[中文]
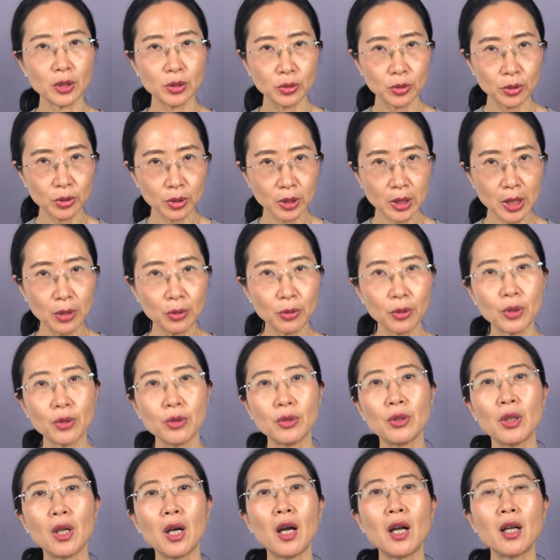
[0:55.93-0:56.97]
就是针对
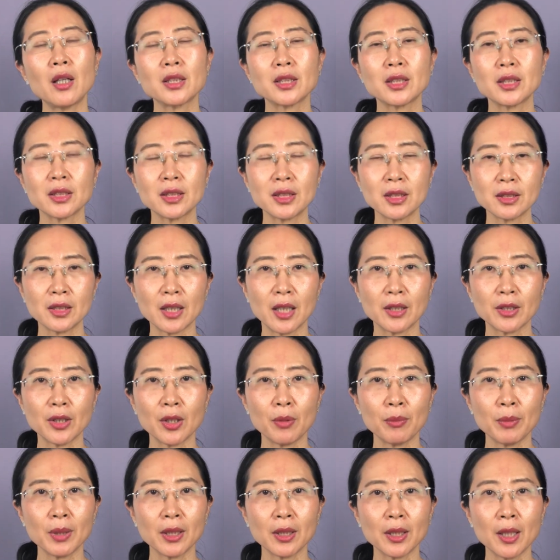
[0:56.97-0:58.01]
于二型型糖尿
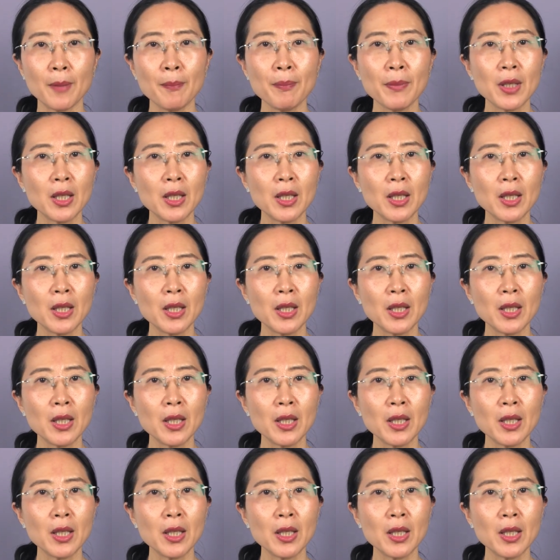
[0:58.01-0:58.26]
病的，